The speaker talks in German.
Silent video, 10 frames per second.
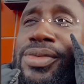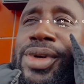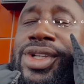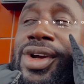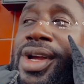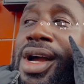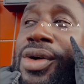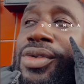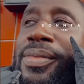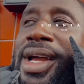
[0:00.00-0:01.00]
ich möchte euer
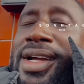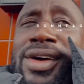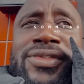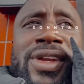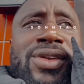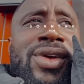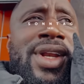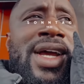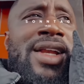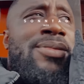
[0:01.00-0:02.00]
Augenmerk auf den
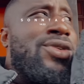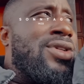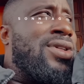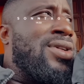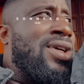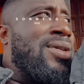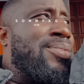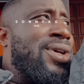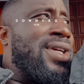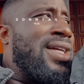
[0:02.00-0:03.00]
neuen
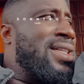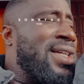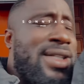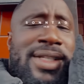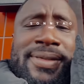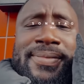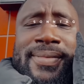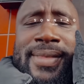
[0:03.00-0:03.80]
Animus-Podcast äh, richten.